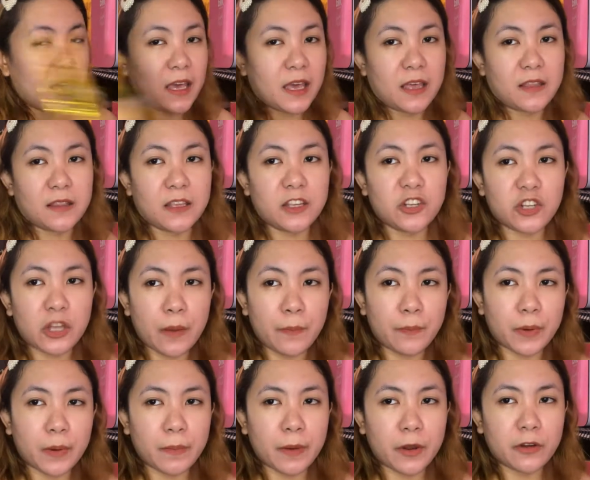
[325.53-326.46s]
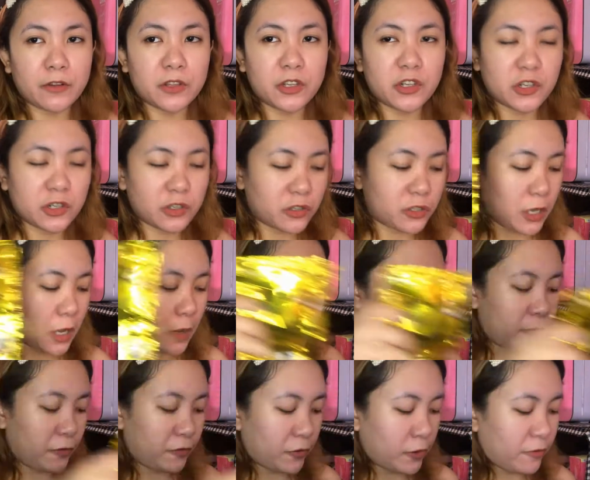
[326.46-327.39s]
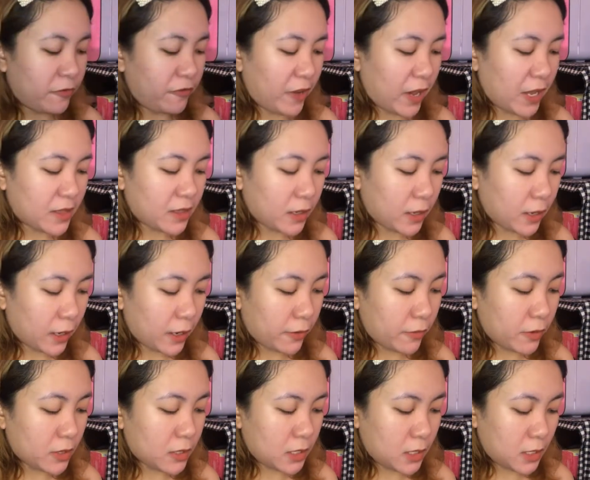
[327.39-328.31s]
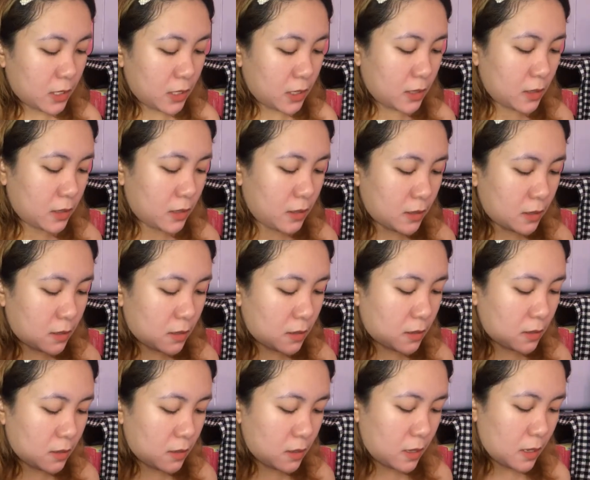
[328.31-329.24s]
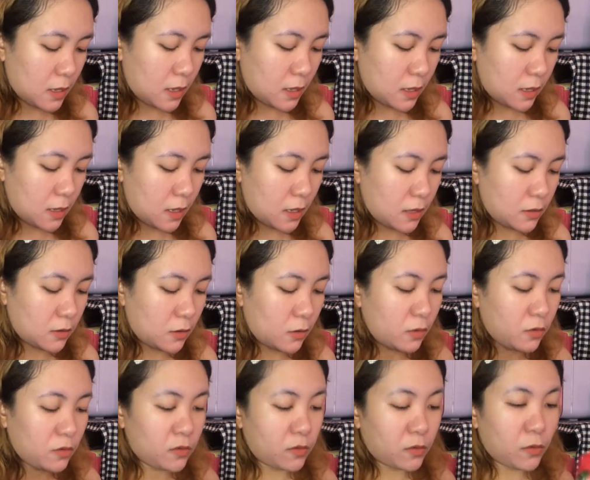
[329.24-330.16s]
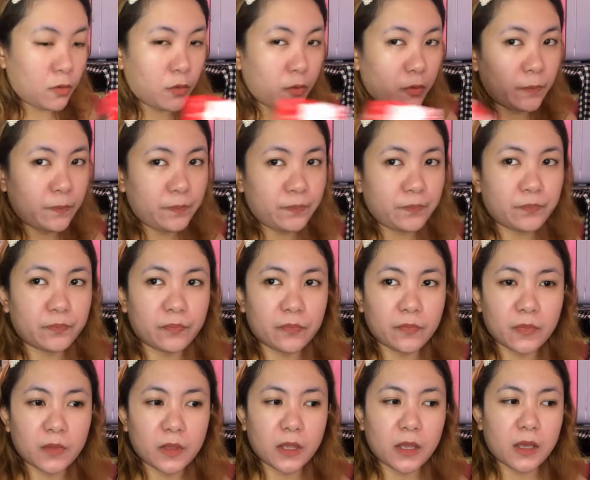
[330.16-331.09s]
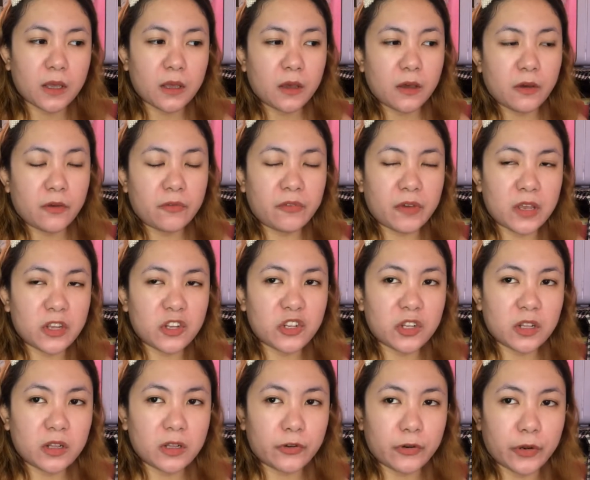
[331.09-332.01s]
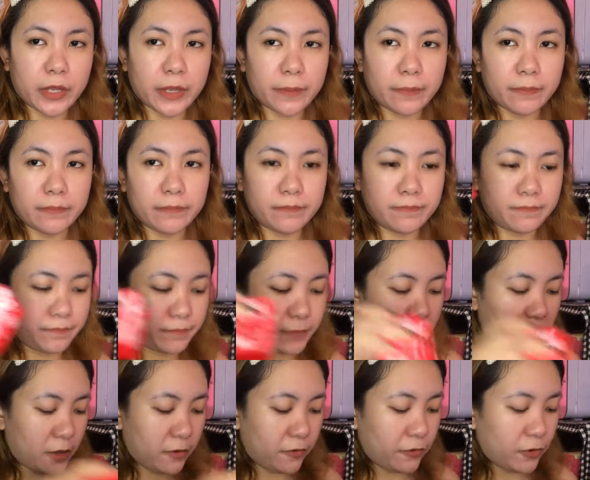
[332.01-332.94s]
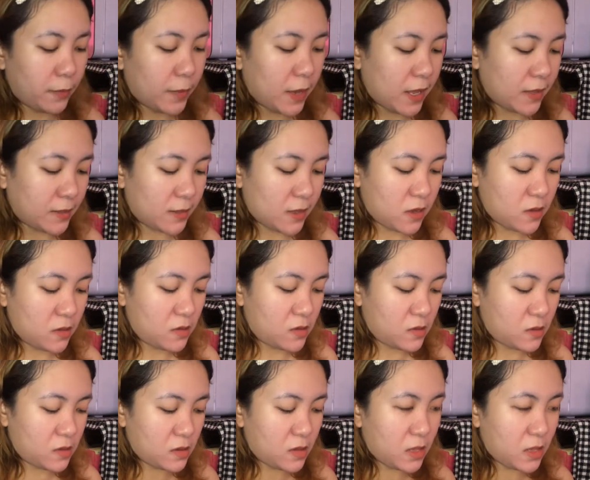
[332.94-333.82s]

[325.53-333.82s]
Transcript: And then, syempre, meron din siyang shampoo from Vita Keratin. And also, facial cream. Yan, from Etas.